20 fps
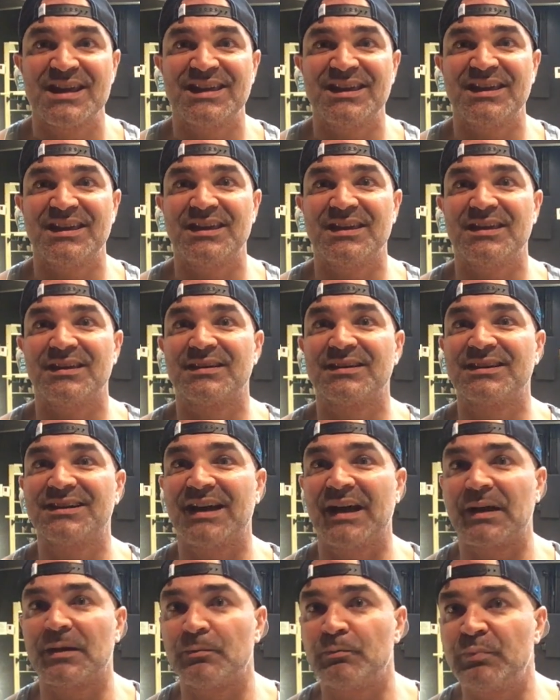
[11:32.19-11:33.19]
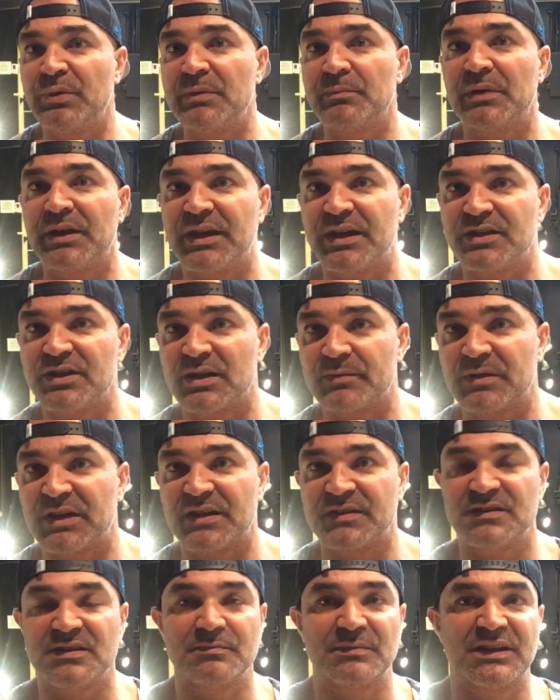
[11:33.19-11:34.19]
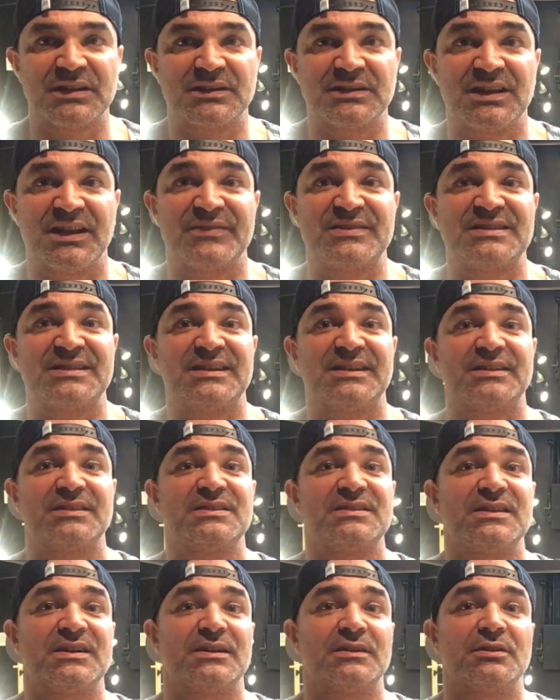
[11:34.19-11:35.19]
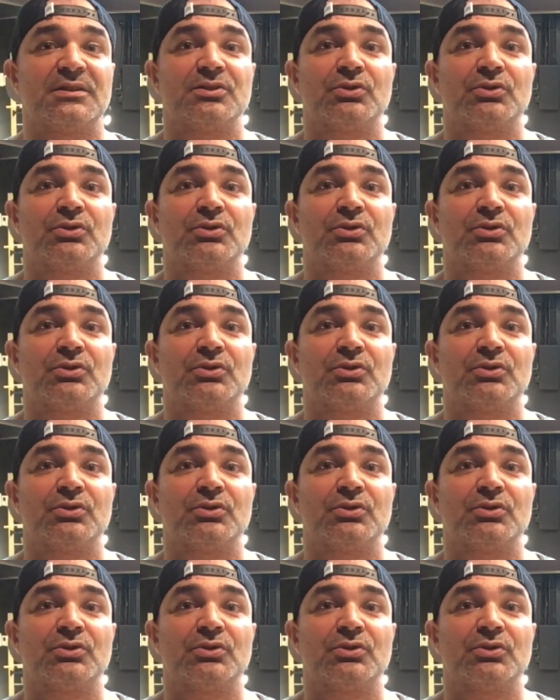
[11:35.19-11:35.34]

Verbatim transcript: и как Библия необходима для всех тех,